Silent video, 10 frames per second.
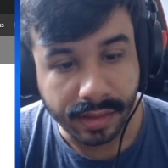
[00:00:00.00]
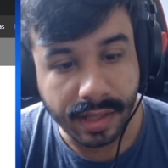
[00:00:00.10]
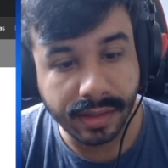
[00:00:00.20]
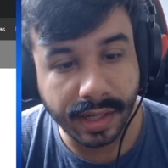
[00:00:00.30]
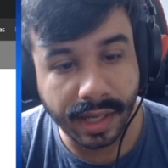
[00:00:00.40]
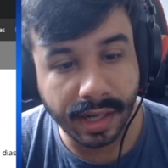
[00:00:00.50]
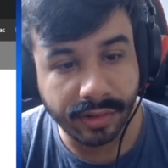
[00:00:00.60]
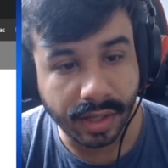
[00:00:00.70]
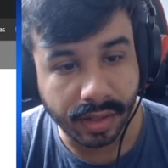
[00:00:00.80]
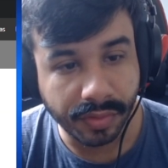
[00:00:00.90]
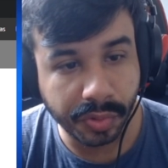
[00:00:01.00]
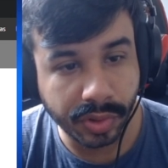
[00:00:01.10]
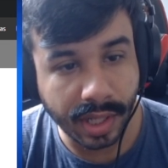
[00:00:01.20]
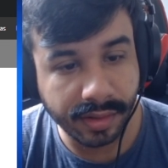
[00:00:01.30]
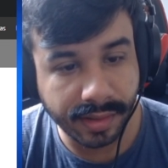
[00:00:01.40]
Dentre elas, cara, vão
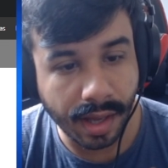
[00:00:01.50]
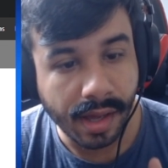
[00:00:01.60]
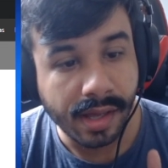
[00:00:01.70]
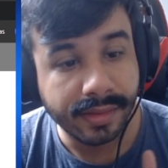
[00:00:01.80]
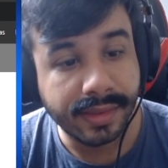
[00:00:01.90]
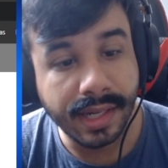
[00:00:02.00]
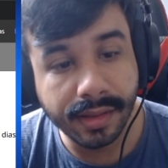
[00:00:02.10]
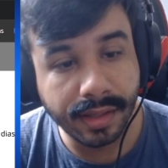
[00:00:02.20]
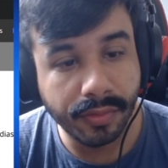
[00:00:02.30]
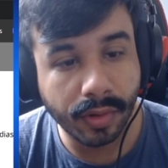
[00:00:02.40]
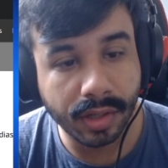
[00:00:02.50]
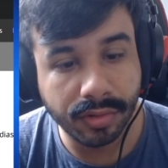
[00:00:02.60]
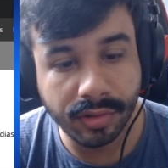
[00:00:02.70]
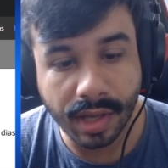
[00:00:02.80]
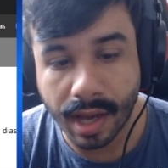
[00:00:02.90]
totalizar 30
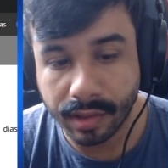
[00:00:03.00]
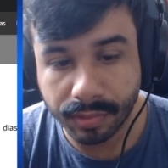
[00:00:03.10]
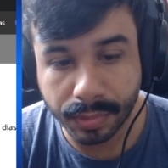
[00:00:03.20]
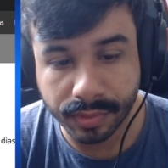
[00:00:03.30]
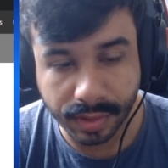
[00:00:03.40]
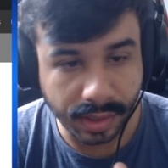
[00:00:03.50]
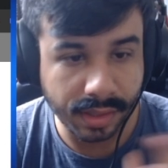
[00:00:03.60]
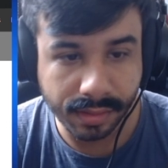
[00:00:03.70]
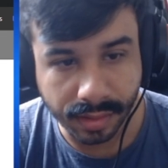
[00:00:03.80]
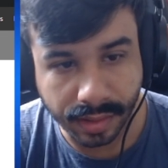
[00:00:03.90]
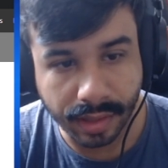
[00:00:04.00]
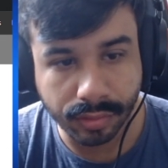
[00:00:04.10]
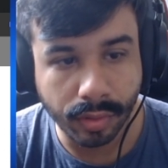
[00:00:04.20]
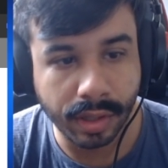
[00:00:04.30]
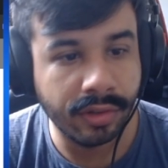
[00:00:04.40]
invocações reais para você né, tentar a
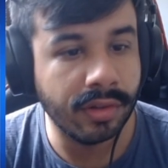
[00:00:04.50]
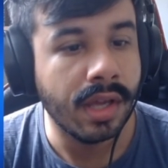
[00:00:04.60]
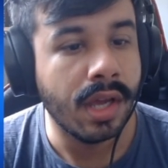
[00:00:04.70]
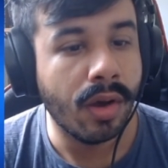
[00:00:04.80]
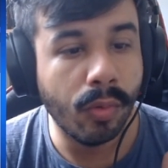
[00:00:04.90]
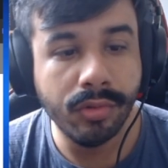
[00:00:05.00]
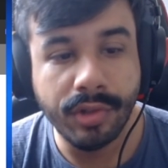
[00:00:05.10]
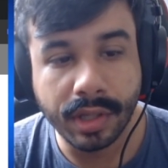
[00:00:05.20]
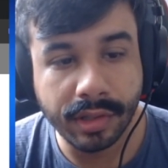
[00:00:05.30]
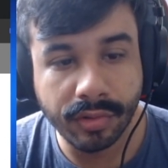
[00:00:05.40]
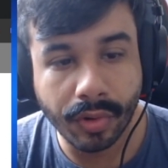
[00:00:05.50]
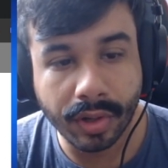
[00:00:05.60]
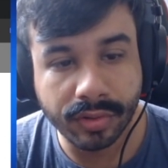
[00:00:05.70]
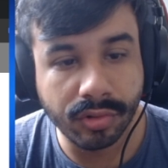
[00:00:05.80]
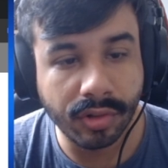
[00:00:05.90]
sorte, um ticket de
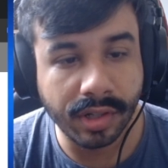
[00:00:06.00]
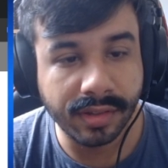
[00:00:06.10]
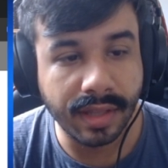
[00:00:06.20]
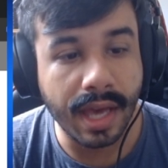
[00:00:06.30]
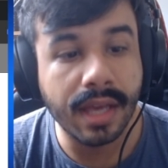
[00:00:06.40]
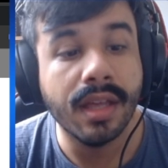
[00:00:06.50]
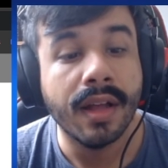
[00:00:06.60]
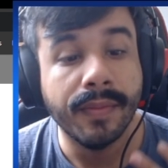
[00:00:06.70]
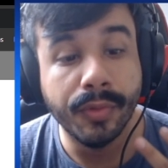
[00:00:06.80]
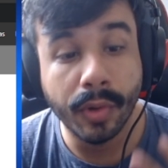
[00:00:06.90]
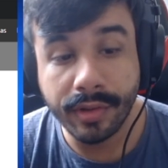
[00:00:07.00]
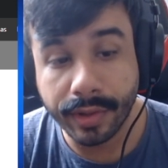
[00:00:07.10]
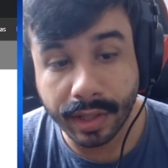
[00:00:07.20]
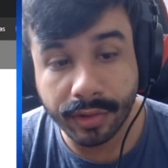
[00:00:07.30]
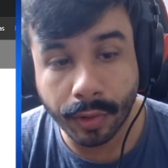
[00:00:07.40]
invocação de SR, dois
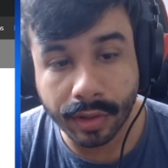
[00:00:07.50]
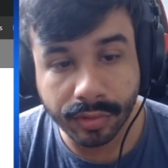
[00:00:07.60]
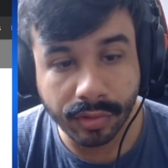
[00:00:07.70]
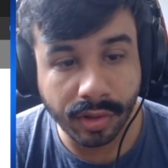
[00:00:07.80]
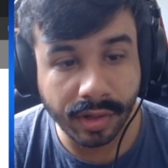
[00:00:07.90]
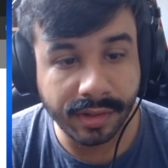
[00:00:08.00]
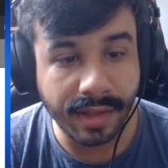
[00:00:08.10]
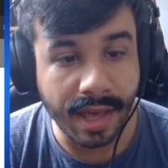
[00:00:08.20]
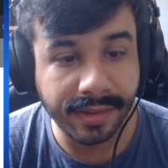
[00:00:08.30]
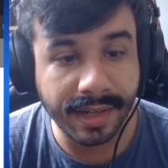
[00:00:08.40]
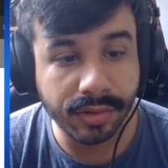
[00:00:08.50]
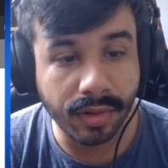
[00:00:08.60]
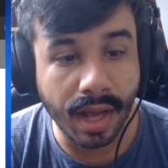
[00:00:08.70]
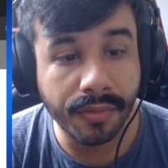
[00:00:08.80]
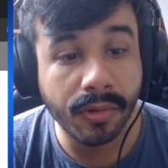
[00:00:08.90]
tickets de invocação de SR
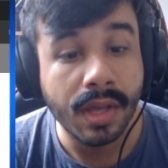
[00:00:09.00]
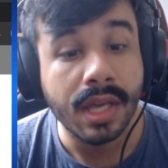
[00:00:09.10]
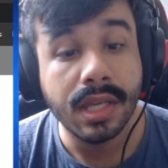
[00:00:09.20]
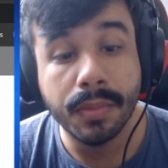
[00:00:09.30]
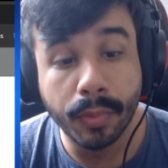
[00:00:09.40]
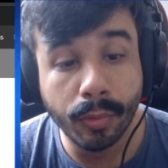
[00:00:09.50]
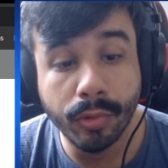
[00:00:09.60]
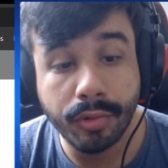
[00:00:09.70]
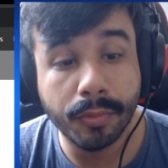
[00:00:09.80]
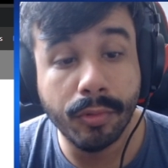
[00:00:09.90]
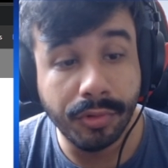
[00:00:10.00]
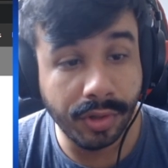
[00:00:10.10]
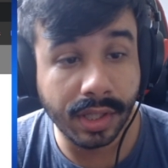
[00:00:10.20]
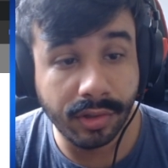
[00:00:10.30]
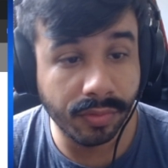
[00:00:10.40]
selecionável e por último, um
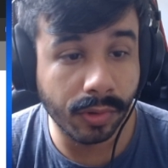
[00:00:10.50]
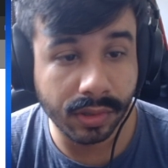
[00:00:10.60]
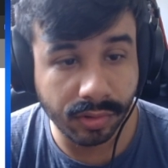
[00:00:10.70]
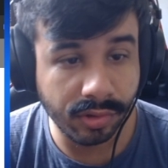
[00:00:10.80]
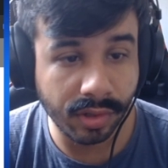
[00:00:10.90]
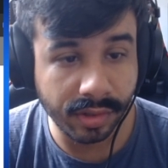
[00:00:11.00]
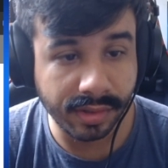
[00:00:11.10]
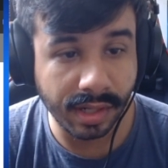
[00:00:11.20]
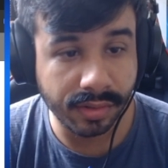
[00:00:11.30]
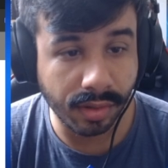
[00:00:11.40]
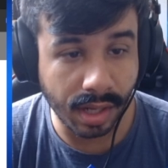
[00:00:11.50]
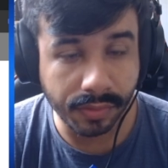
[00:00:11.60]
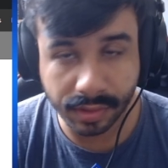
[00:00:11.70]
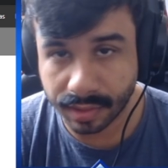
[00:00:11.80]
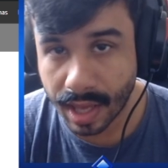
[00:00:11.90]
ticket de invocação de herói
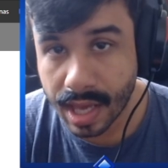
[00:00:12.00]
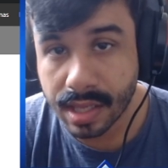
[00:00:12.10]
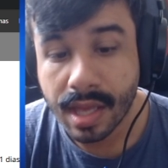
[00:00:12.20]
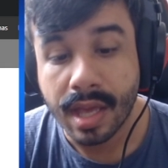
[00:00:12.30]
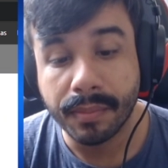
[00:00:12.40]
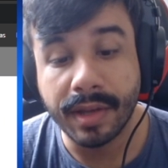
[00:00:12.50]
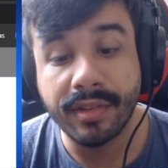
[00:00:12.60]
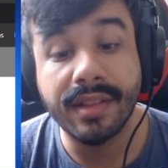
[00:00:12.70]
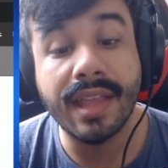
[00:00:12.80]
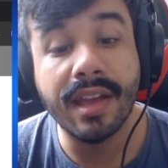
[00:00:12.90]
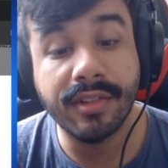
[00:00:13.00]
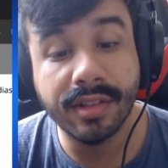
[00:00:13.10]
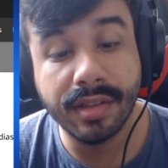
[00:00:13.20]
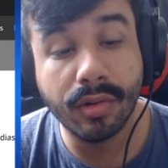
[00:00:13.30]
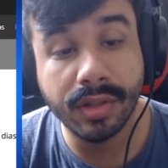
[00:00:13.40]
selecionável SR, mas que tem a
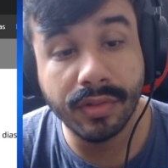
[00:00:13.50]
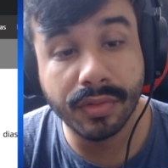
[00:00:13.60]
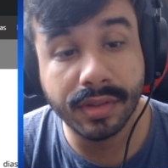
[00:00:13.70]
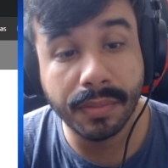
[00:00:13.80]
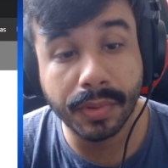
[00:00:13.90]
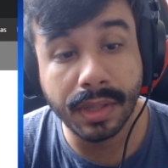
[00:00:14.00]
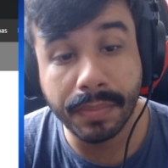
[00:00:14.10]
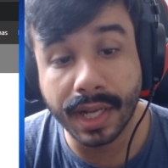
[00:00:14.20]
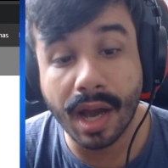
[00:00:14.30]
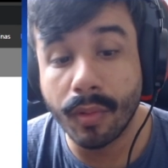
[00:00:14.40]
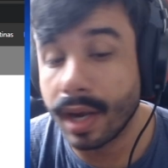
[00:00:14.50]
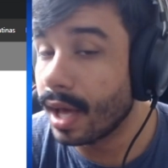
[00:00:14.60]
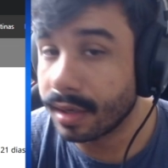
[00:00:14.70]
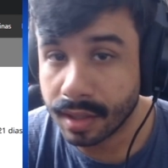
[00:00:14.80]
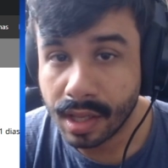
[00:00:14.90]
chance inclusive de você poder pegar a
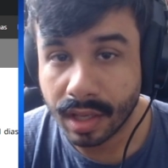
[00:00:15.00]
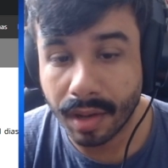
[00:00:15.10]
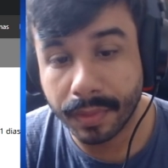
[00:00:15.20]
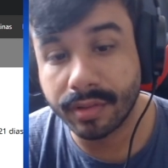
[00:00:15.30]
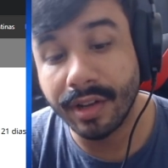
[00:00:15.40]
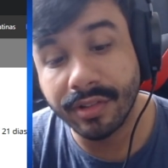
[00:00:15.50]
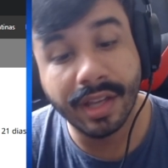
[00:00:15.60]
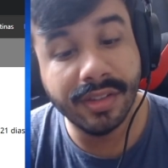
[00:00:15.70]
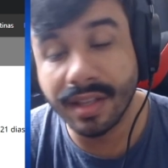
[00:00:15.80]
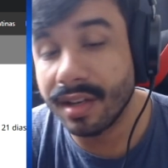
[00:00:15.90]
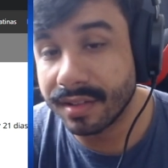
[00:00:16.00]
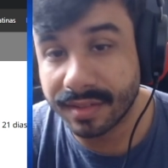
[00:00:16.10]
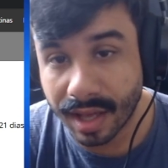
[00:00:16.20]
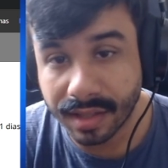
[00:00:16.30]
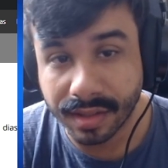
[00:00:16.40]
Horara, que é uma personagem
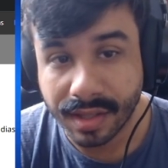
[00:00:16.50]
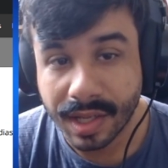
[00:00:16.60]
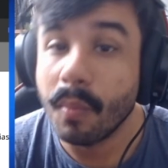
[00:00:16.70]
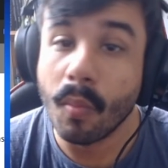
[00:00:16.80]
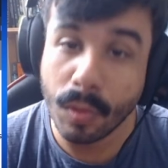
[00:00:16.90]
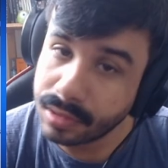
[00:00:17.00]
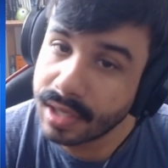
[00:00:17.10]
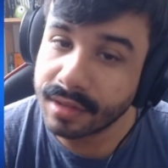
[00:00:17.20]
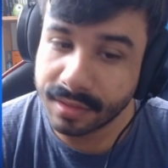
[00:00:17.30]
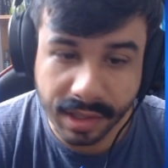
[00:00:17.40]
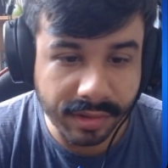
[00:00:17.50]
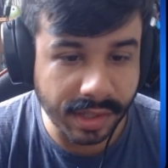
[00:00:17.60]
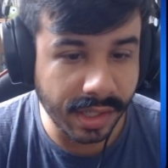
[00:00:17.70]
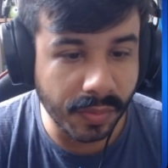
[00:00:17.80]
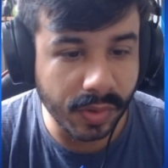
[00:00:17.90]
recém-lançada. Muito interessante,
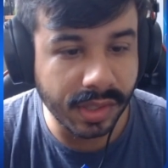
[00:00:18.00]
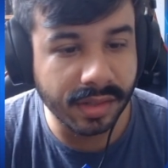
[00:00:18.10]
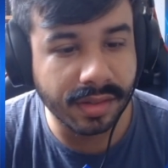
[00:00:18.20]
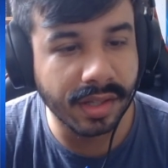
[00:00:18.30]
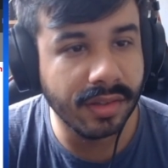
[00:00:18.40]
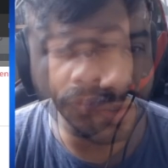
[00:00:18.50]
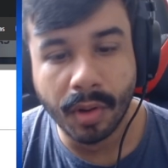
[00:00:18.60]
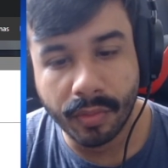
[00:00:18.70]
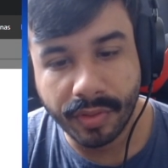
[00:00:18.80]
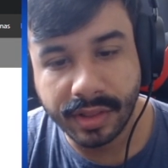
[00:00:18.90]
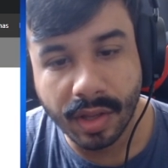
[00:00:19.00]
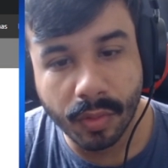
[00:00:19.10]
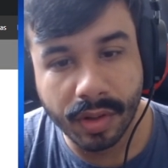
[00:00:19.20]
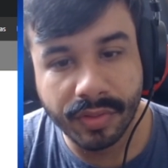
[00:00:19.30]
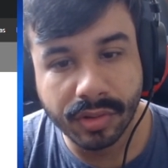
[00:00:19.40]
né? Muito interessante. Bom, vai ter
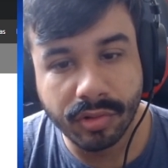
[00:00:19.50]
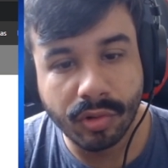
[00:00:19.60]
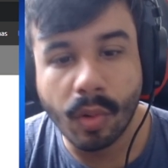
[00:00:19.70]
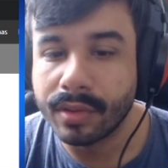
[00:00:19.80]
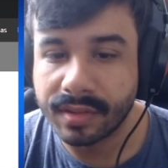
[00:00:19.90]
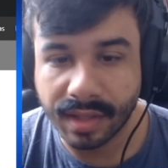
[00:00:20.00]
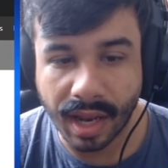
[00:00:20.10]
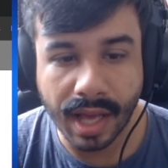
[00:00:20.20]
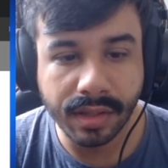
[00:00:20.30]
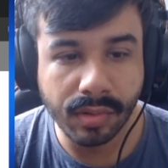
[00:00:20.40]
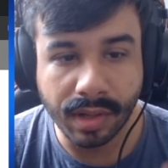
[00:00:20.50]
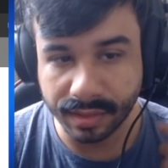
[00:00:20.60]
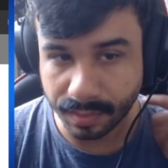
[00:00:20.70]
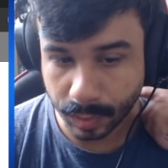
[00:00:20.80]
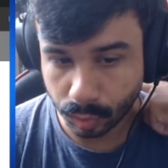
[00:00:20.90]
o evento de conta selada do
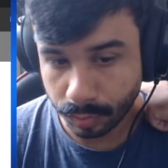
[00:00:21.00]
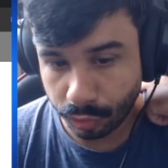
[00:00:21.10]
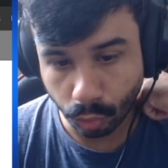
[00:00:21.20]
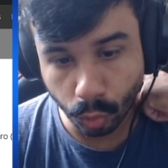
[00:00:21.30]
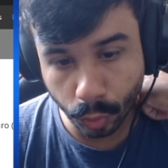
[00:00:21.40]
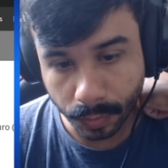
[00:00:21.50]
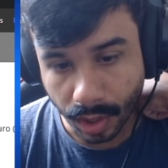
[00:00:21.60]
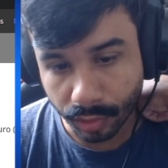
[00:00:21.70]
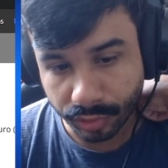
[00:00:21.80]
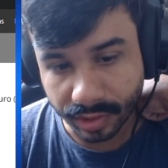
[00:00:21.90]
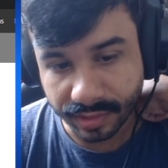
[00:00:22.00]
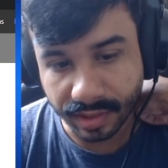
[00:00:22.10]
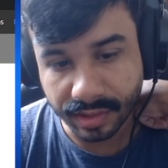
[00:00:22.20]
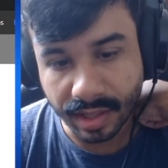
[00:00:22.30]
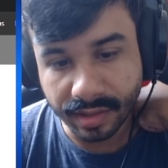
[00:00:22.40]
Casamento Obscuro, aos que se
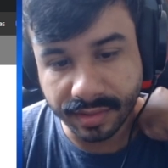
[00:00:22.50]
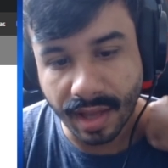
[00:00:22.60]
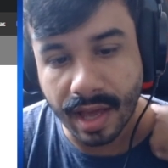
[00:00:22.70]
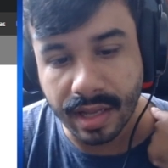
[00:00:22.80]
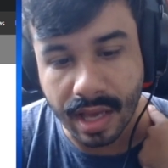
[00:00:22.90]
interessarem